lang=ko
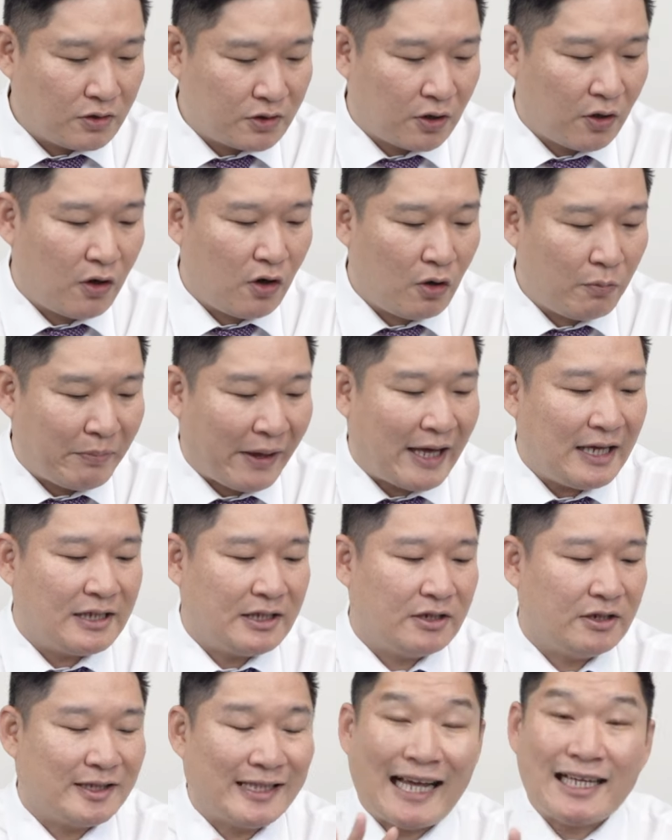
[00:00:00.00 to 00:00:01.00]
서,
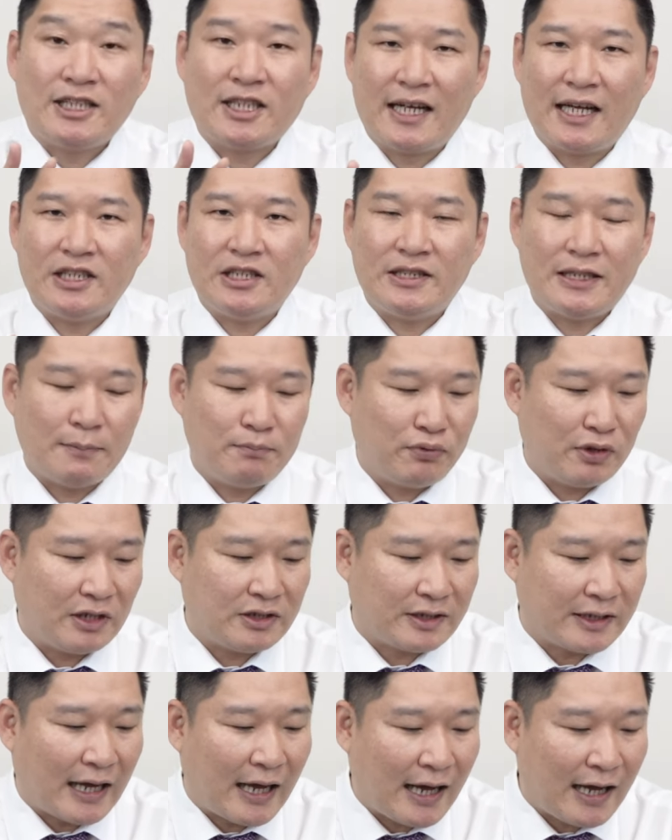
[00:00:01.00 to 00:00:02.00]
베이스 다섯 가지
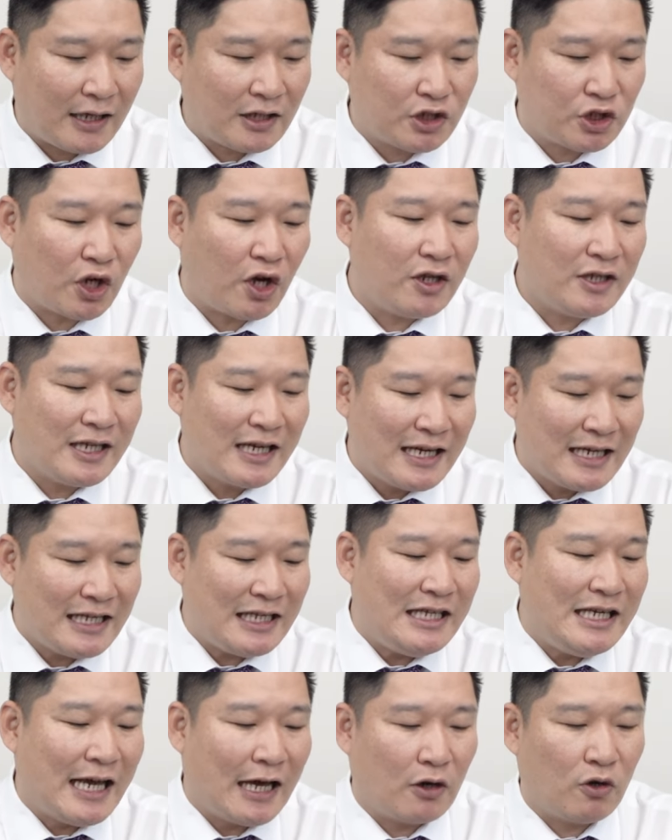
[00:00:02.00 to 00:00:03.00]
샘플에서 다천
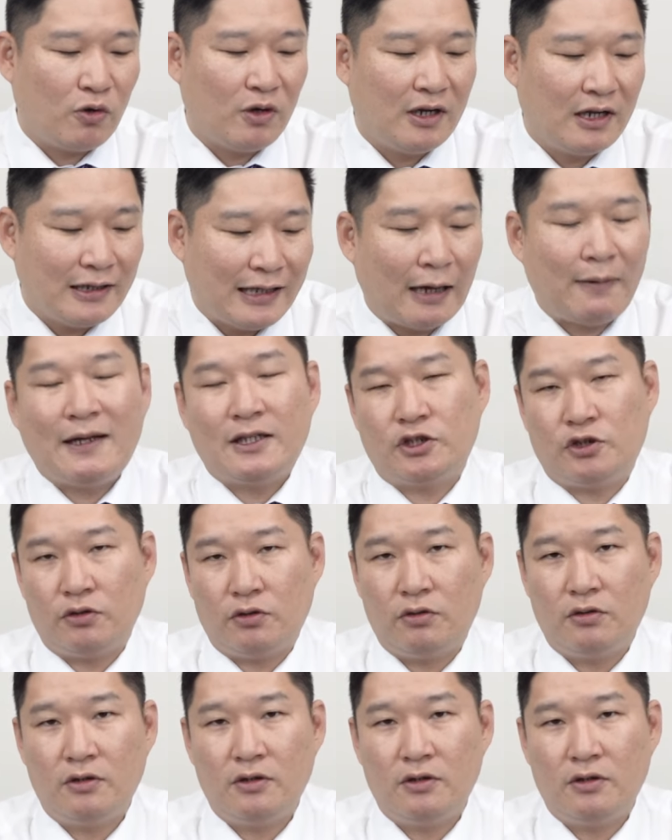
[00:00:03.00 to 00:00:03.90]
이하로 나왔죠.